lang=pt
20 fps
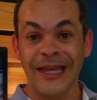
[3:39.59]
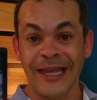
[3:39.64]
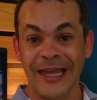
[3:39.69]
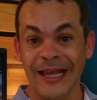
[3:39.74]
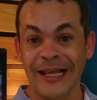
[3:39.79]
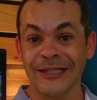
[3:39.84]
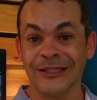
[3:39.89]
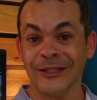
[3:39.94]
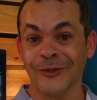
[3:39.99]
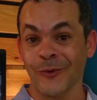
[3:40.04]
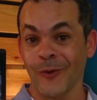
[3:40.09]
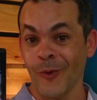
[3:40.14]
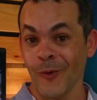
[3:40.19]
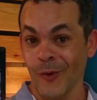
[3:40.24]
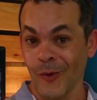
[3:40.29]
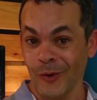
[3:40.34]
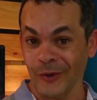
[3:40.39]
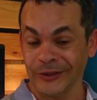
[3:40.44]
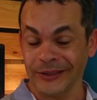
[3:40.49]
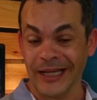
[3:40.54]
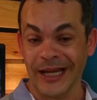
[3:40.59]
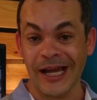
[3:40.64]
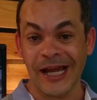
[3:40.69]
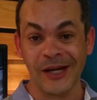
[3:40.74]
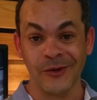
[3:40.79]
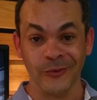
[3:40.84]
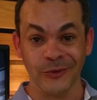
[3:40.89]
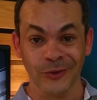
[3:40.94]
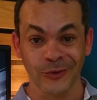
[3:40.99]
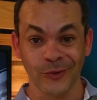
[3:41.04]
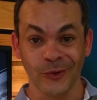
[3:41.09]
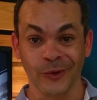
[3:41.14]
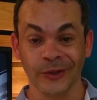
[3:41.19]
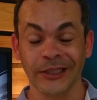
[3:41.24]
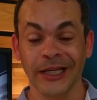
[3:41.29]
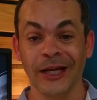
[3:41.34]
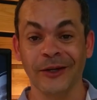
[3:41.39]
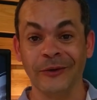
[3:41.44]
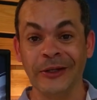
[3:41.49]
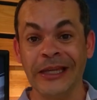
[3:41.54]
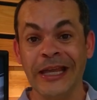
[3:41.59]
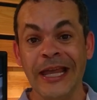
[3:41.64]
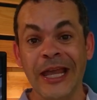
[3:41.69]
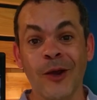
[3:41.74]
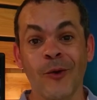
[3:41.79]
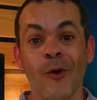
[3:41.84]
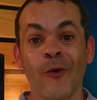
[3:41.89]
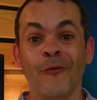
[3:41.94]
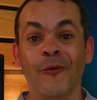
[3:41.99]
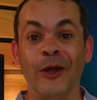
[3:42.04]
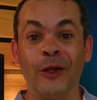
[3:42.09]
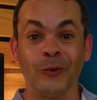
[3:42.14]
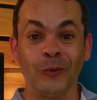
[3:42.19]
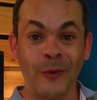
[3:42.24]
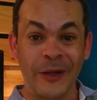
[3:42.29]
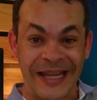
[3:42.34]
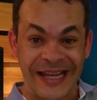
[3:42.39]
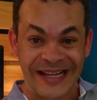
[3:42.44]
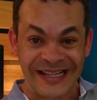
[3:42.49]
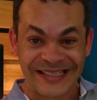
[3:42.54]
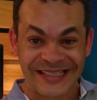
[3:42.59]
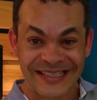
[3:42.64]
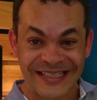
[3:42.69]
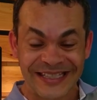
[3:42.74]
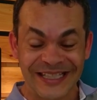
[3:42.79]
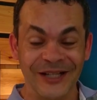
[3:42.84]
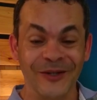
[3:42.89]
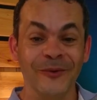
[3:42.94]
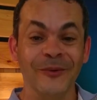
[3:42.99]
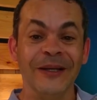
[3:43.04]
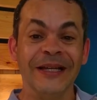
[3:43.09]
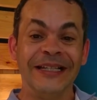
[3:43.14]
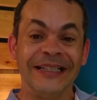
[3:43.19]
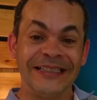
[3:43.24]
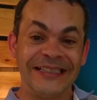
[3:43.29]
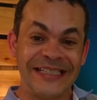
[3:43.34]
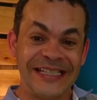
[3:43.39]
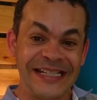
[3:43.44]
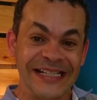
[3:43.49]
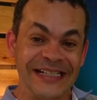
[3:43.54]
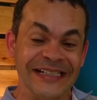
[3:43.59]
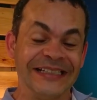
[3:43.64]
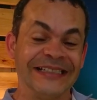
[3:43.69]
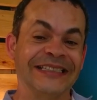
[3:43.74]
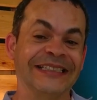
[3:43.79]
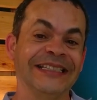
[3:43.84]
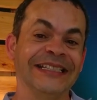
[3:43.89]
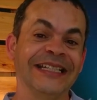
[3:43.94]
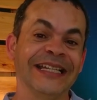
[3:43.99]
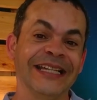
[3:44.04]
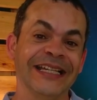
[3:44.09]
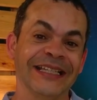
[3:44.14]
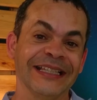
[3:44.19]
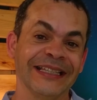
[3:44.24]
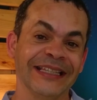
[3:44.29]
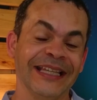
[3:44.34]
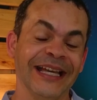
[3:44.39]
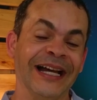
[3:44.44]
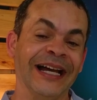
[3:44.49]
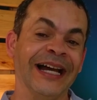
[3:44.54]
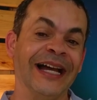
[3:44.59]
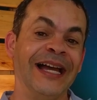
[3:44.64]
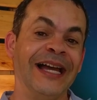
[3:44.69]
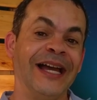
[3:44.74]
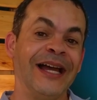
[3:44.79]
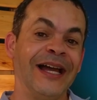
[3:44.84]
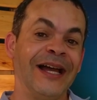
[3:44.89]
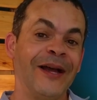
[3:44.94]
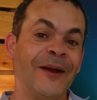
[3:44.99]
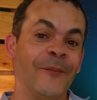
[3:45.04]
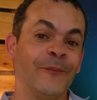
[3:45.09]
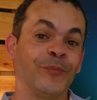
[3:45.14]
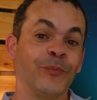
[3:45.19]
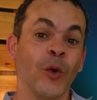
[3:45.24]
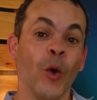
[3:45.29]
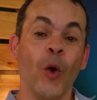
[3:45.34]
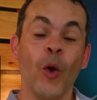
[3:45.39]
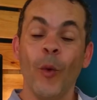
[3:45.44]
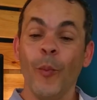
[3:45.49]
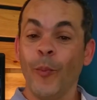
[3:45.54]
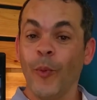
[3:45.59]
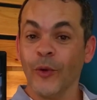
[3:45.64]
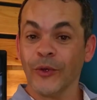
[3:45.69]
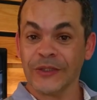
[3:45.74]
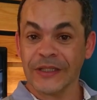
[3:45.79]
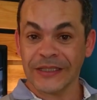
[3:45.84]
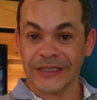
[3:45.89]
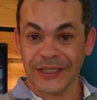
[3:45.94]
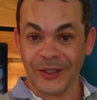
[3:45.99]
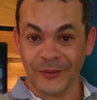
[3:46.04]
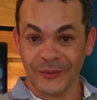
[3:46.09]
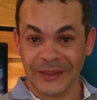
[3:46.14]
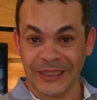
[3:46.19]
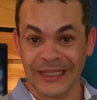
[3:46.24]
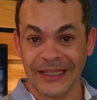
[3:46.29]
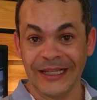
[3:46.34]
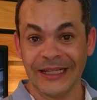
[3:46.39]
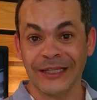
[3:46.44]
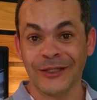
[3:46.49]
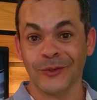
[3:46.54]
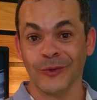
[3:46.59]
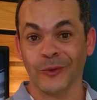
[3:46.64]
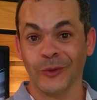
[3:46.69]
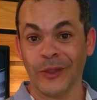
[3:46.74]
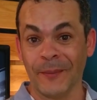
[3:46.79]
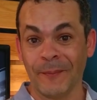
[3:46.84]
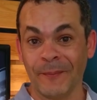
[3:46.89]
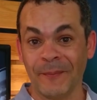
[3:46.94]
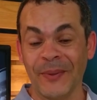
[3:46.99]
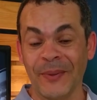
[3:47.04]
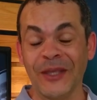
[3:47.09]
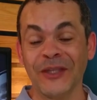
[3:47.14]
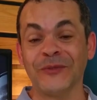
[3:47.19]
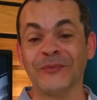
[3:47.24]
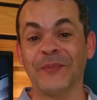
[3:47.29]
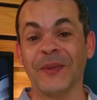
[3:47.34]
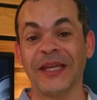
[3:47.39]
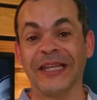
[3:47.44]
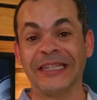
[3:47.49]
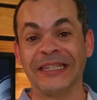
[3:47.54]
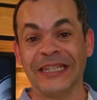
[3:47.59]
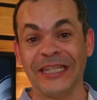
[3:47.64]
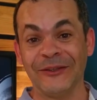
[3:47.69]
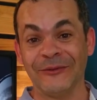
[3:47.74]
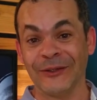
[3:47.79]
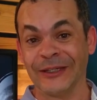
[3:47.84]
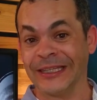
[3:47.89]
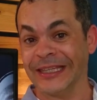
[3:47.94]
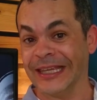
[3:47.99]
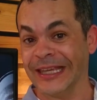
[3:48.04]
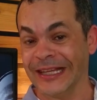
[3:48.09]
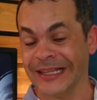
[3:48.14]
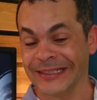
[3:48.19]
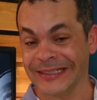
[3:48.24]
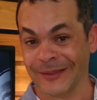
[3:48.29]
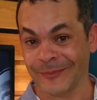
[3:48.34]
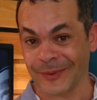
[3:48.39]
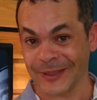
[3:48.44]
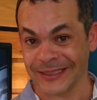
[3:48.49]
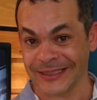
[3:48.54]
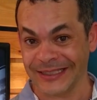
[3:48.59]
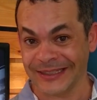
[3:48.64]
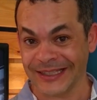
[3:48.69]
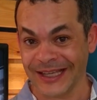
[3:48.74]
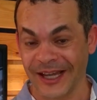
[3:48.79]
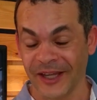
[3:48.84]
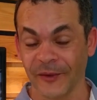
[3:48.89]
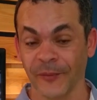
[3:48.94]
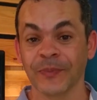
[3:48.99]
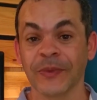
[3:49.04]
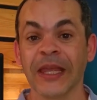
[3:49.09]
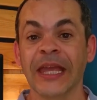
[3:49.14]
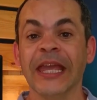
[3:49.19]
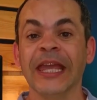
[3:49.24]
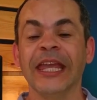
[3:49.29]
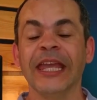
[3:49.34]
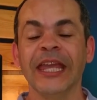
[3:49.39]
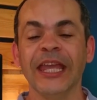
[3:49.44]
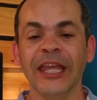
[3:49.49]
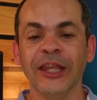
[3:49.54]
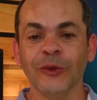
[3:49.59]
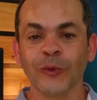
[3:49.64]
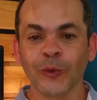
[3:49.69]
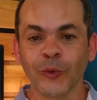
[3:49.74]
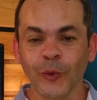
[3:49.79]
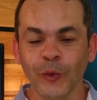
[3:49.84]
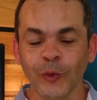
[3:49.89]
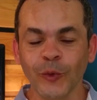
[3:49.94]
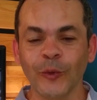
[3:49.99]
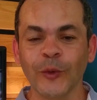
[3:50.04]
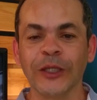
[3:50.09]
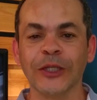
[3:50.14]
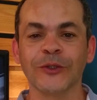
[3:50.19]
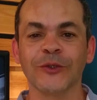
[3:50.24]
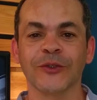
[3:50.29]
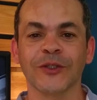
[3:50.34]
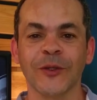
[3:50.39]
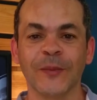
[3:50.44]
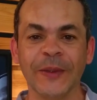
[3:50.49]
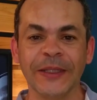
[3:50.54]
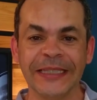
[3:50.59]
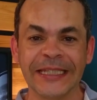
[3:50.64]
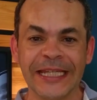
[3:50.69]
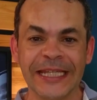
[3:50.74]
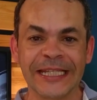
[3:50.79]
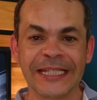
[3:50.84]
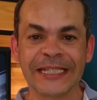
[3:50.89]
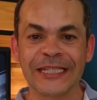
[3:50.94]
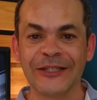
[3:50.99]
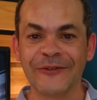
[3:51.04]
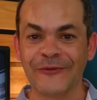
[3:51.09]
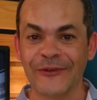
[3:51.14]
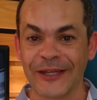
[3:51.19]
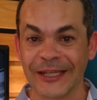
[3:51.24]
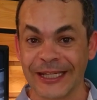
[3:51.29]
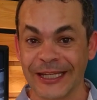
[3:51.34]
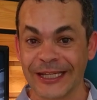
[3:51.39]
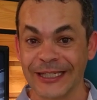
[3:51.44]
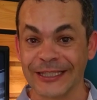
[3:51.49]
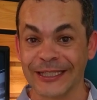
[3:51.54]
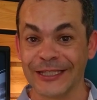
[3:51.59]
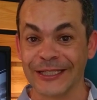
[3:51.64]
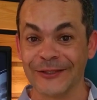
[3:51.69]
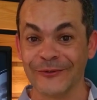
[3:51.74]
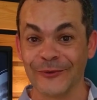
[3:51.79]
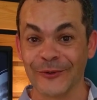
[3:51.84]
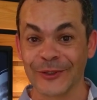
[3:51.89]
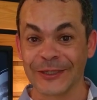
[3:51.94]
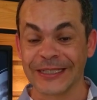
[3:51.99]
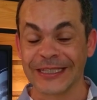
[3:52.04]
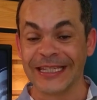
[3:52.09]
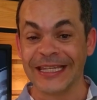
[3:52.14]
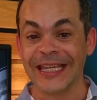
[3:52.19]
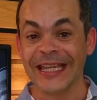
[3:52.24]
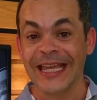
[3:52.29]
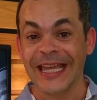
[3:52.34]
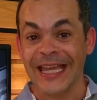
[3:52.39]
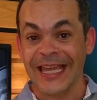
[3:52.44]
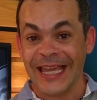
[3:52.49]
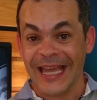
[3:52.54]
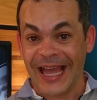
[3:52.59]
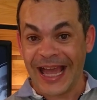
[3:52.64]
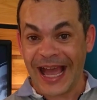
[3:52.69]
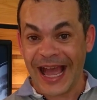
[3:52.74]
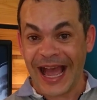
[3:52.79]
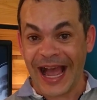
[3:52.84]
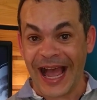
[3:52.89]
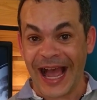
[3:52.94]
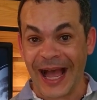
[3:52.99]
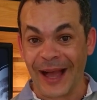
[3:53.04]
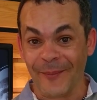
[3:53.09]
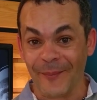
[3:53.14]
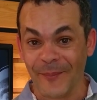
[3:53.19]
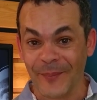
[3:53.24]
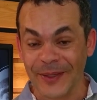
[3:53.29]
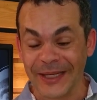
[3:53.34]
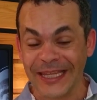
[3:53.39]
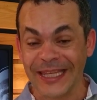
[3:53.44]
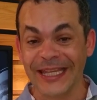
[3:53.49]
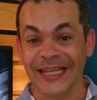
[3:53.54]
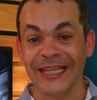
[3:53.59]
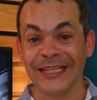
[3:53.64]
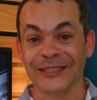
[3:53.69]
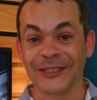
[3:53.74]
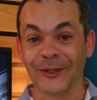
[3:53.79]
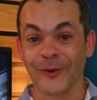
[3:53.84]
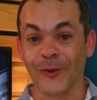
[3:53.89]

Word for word: Eles concordaram, discordaram? E aí, qual foi a tua reação diante da apresentação? oposição deles ou da perspectiva que eles apresentaram. E tudo isso são maneiras diferentes de você abrir e se